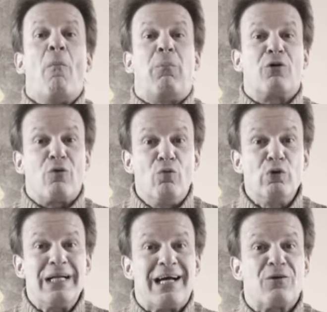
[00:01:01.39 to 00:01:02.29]
Por
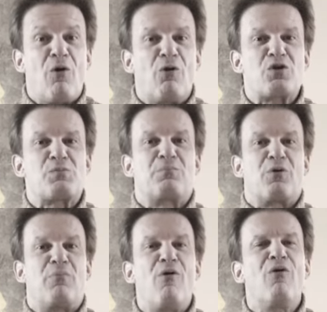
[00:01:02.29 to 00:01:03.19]
un lado, os
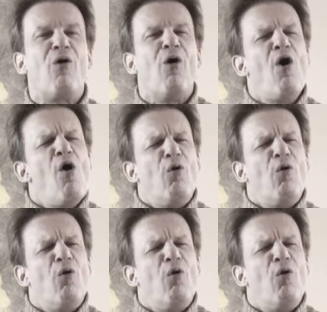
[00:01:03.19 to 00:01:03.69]
propongo